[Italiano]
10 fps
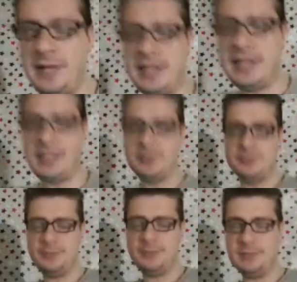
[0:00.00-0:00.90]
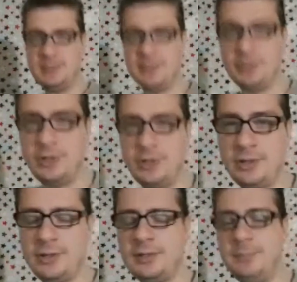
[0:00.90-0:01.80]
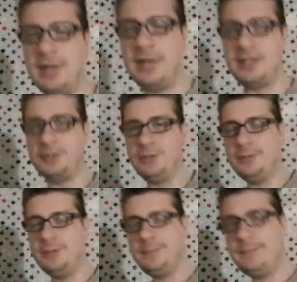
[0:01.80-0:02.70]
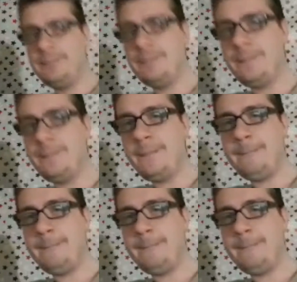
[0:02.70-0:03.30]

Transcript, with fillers: mi mandò il pacco. Sì.